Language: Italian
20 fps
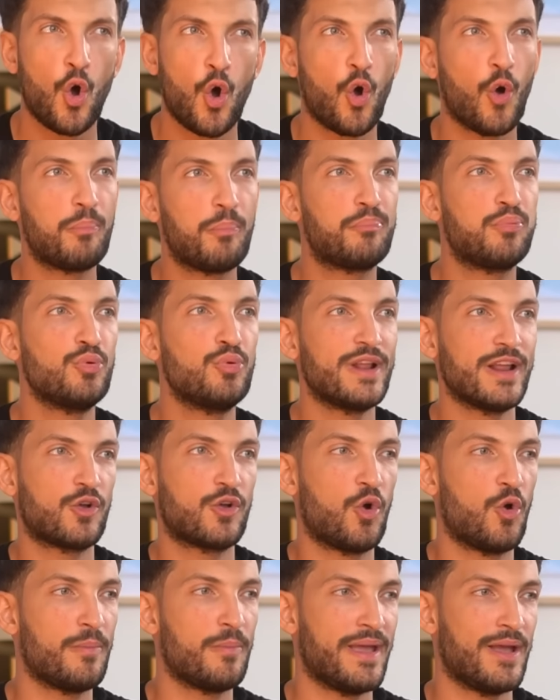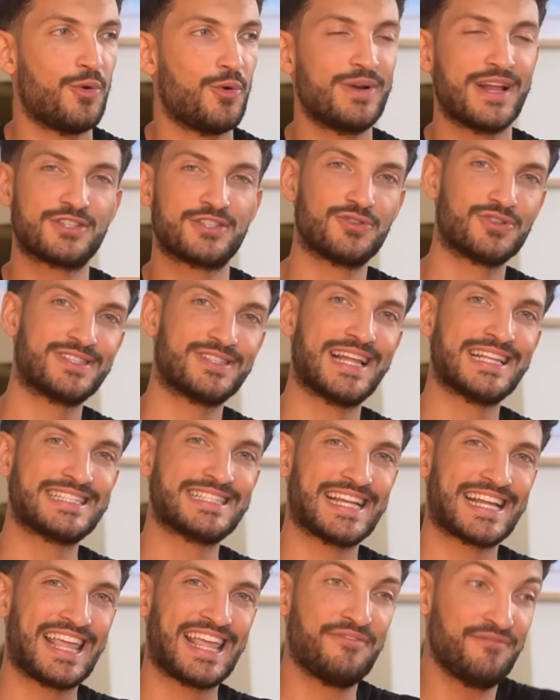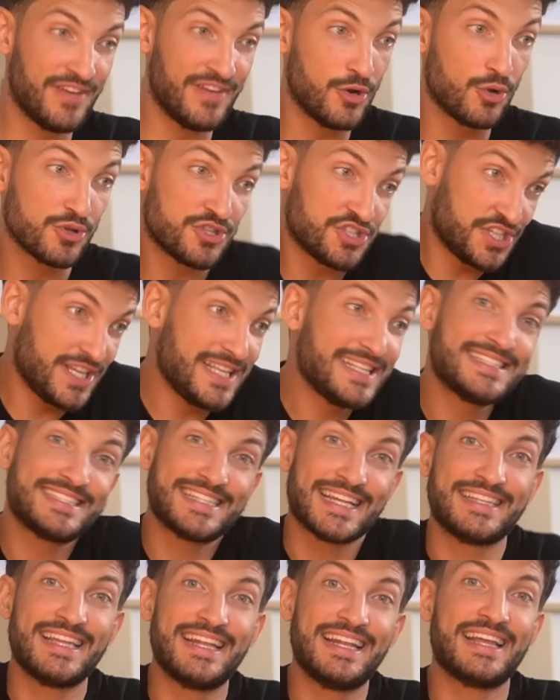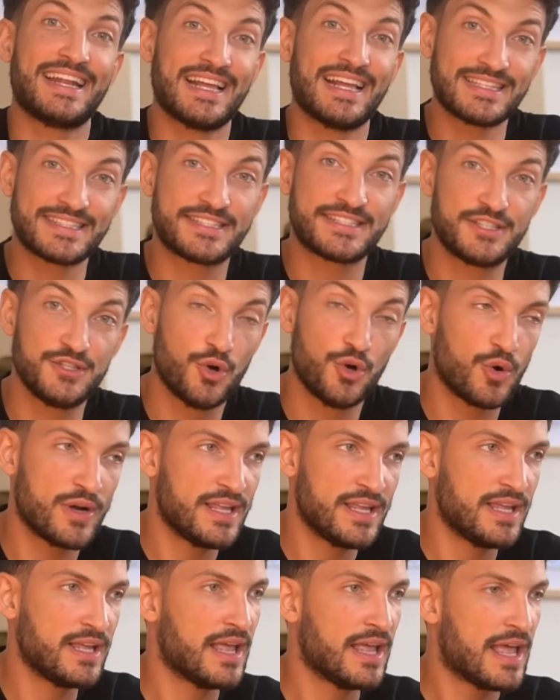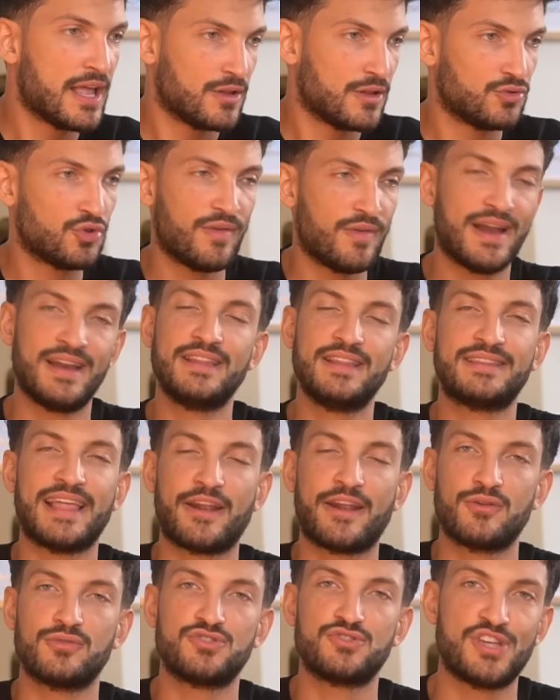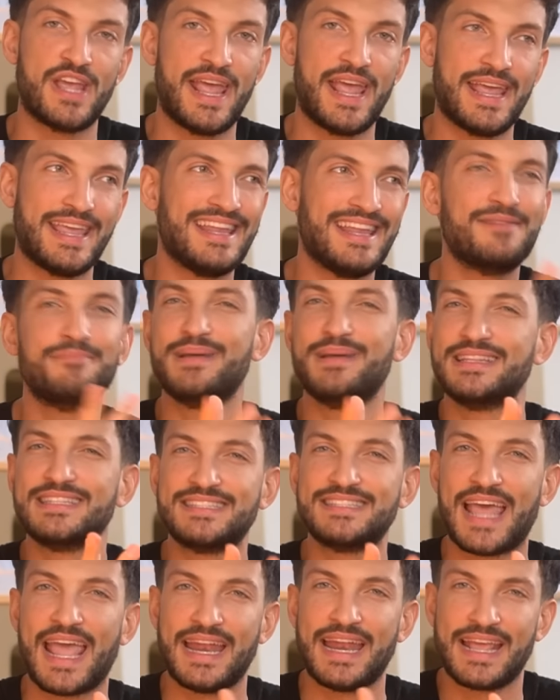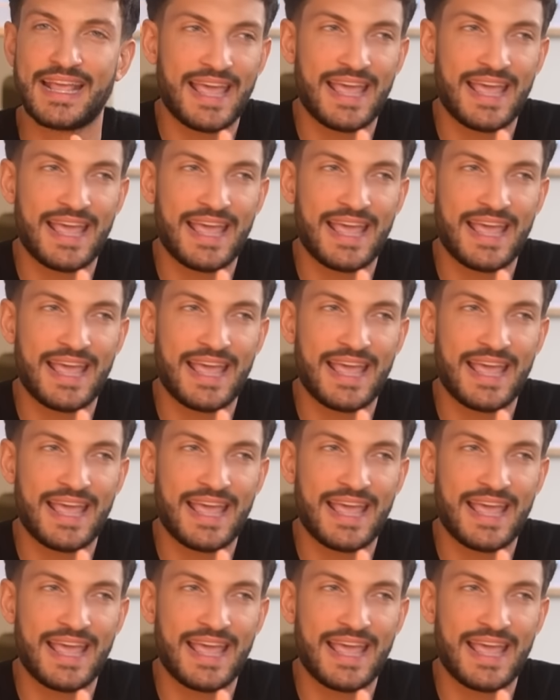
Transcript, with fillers: oppure come una sostanza che velocizza delle reazioni dove all'interno c'è il benzene,